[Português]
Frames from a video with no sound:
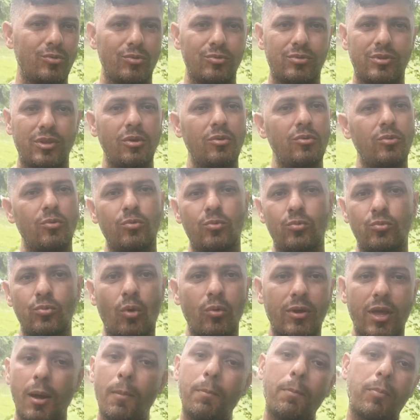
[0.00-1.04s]
quando eu tenho
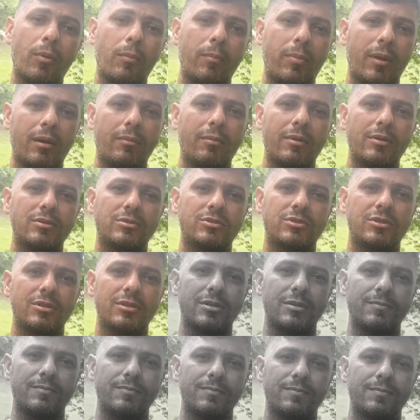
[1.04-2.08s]
qualquer problema
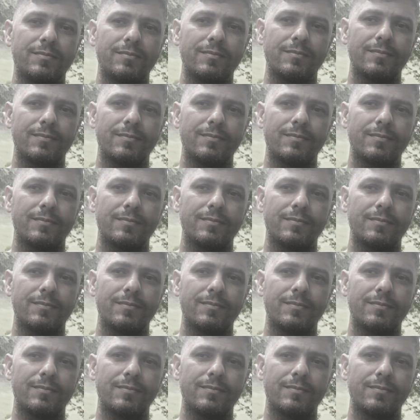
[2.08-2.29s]
de.